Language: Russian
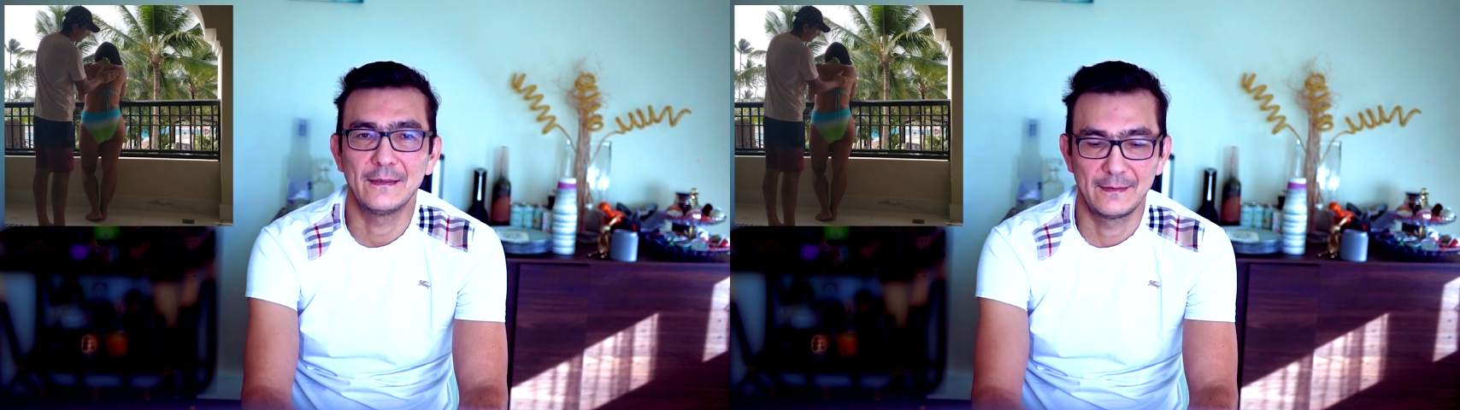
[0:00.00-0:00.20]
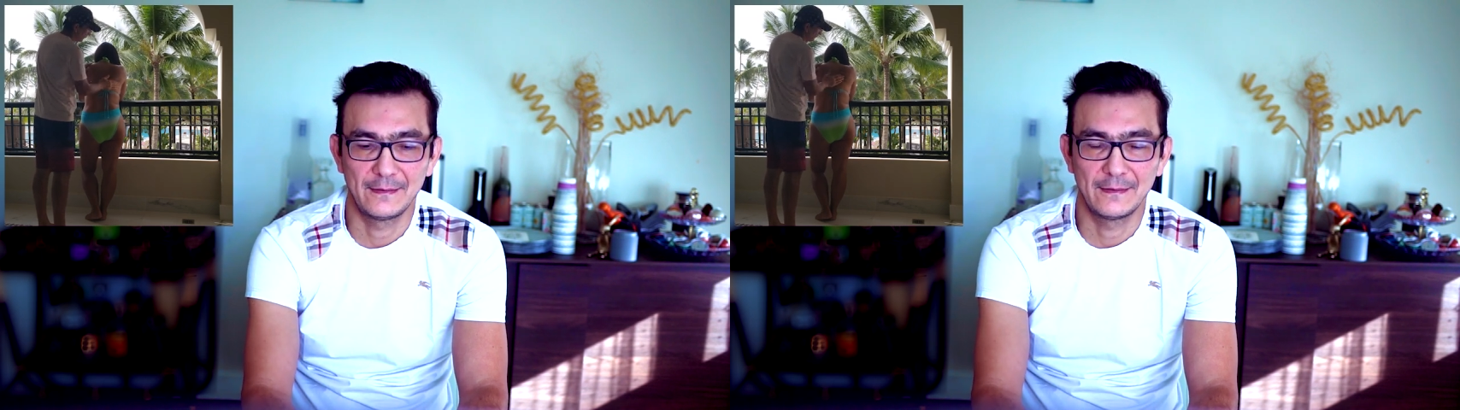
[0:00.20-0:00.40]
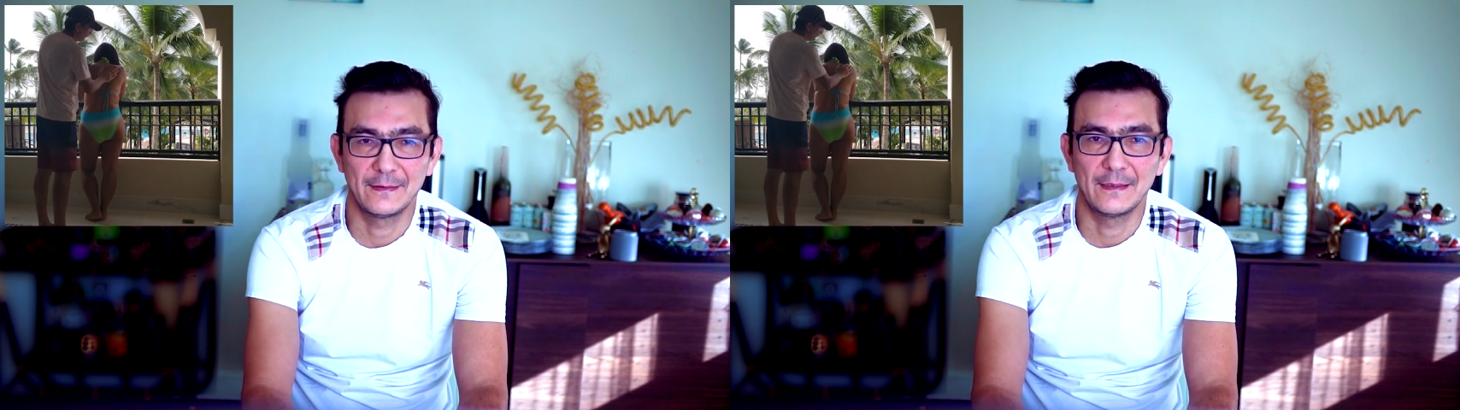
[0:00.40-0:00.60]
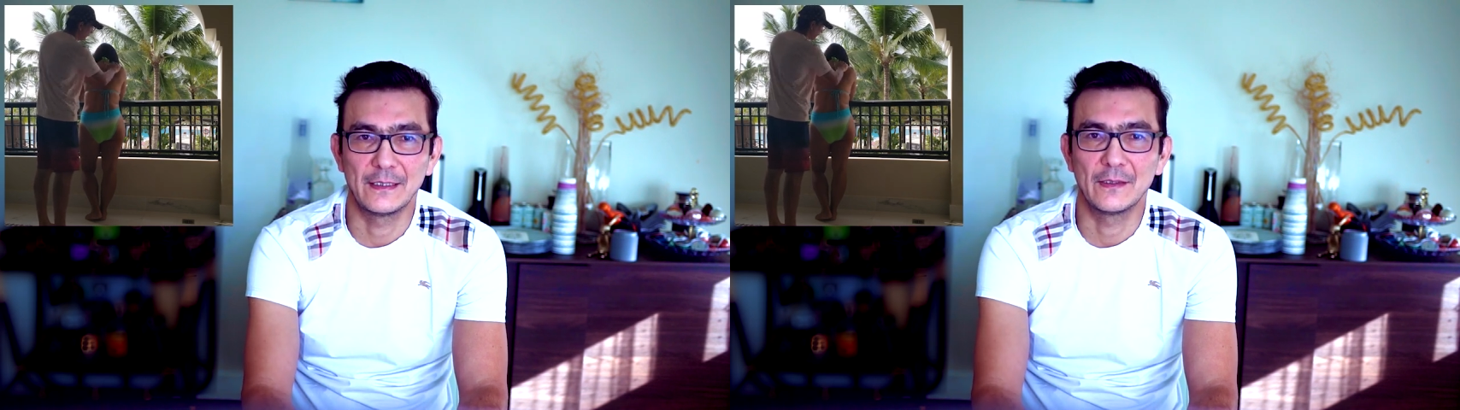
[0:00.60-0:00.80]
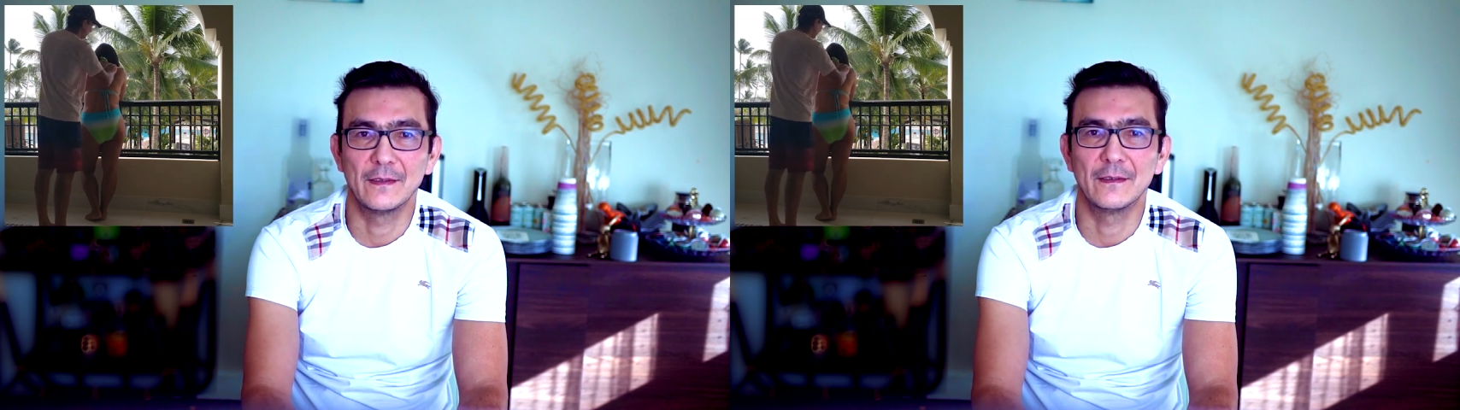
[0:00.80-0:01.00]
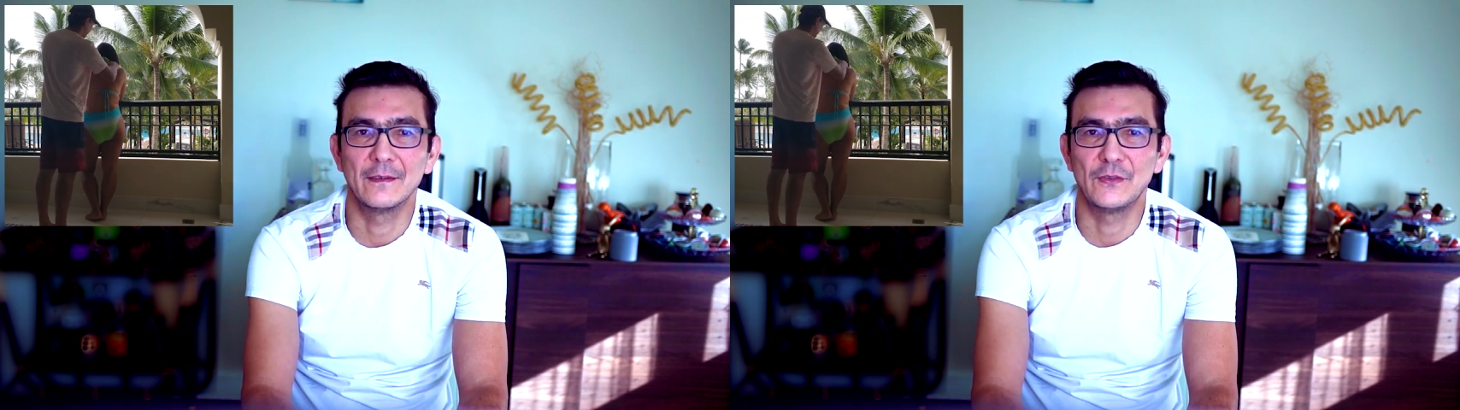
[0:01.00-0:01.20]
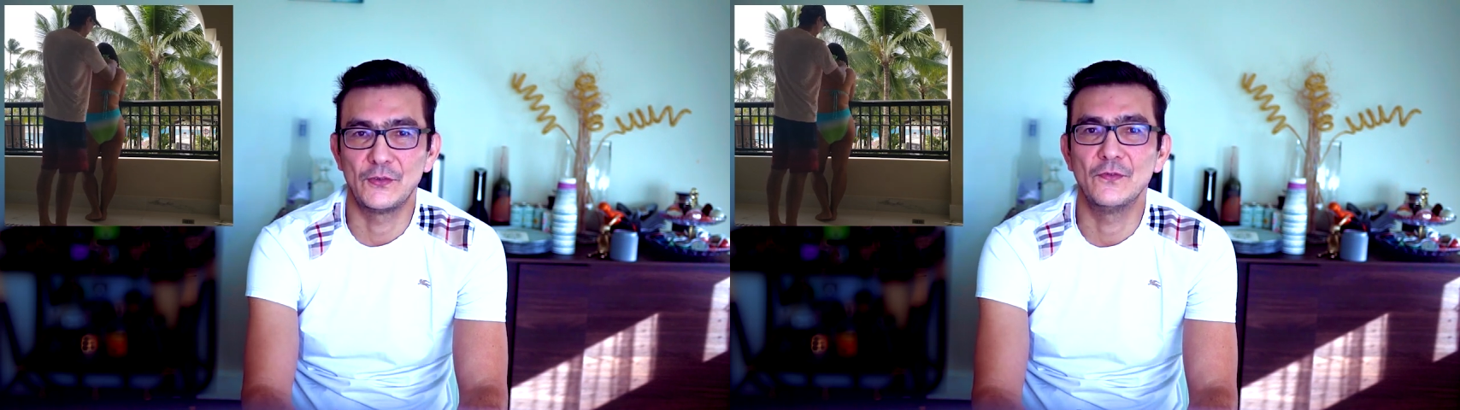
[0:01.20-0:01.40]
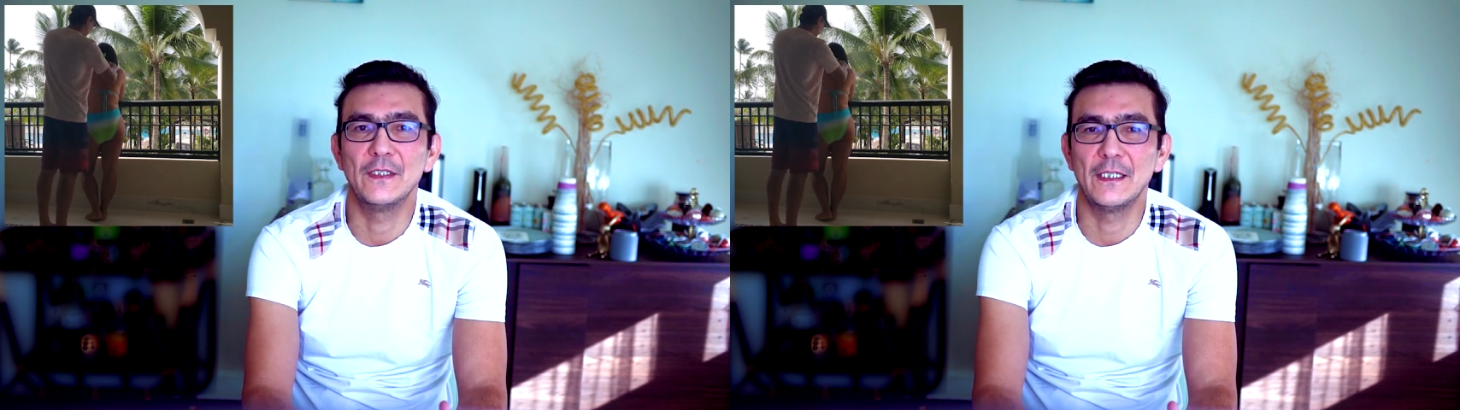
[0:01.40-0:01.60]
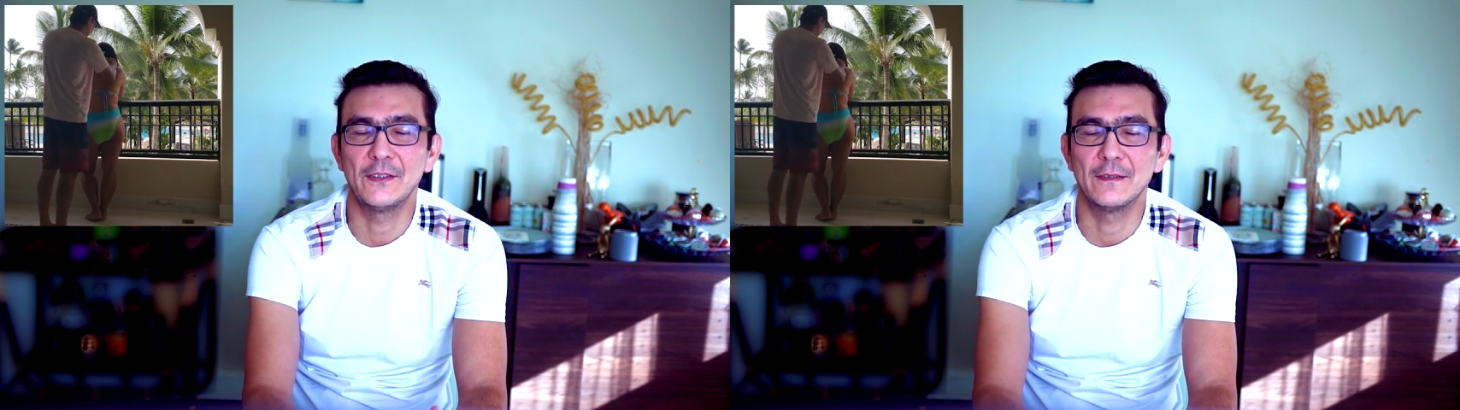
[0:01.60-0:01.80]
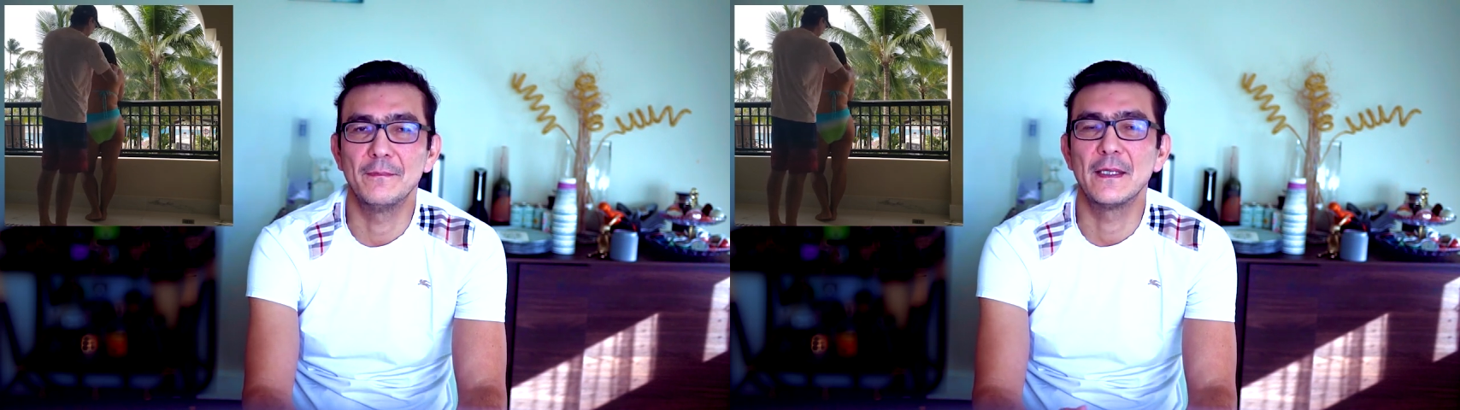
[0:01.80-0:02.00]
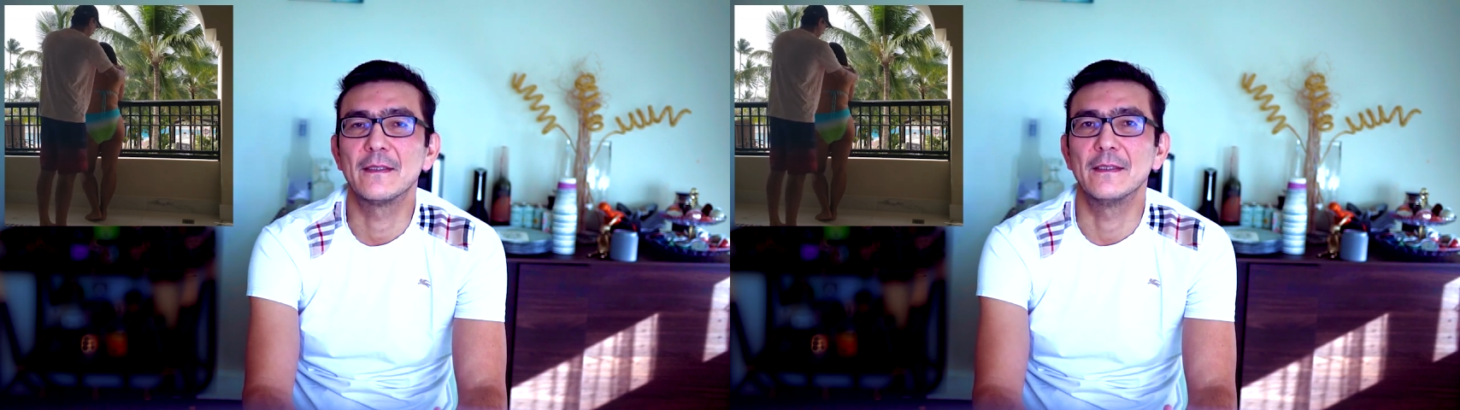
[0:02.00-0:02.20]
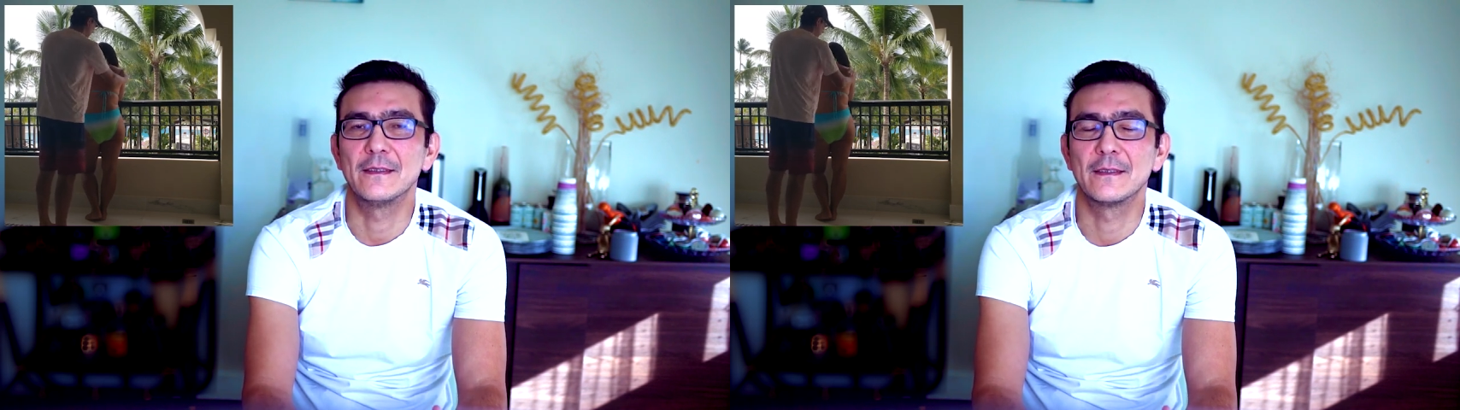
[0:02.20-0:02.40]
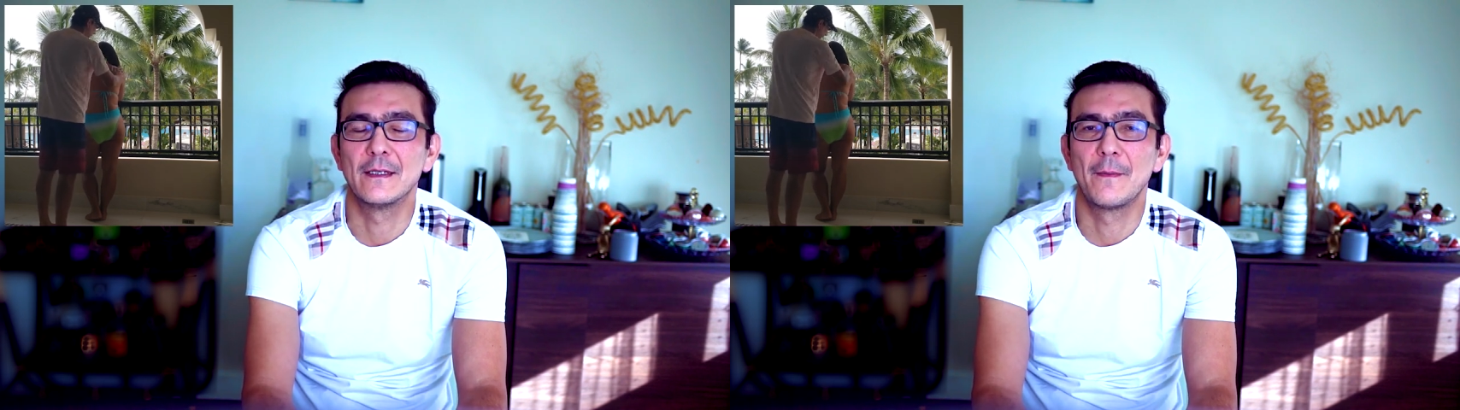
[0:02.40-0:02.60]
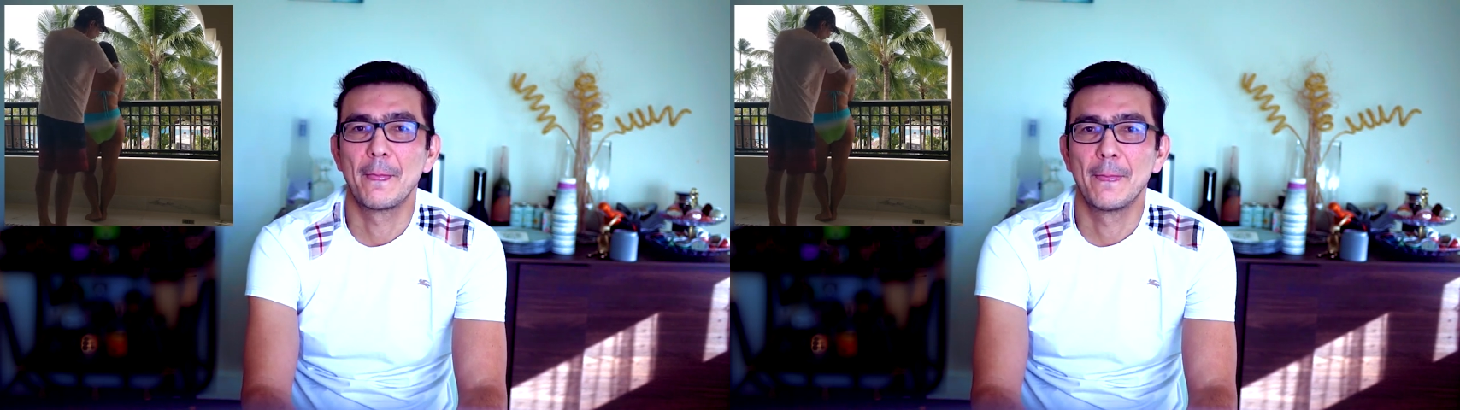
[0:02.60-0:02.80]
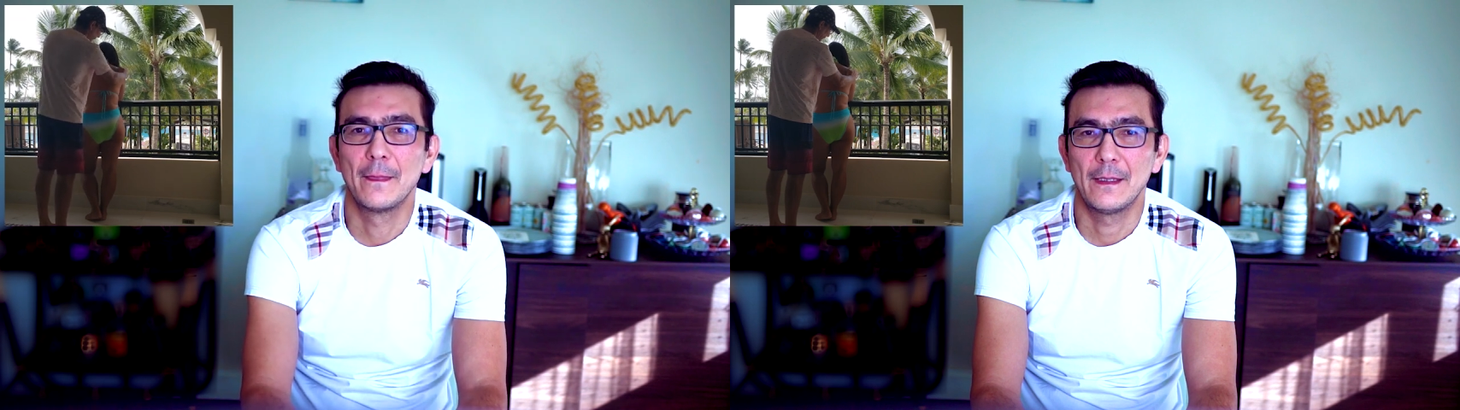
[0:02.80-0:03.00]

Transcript: Я просмотрел все существующие опции